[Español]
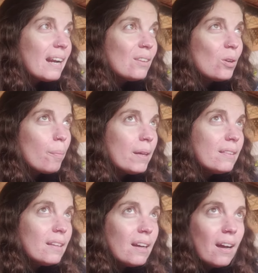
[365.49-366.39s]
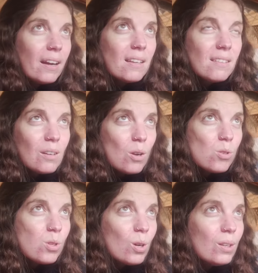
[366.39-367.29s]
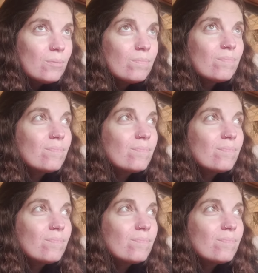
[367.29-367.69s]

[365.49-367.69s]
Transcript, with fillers: retormenta, ahora salió el sol,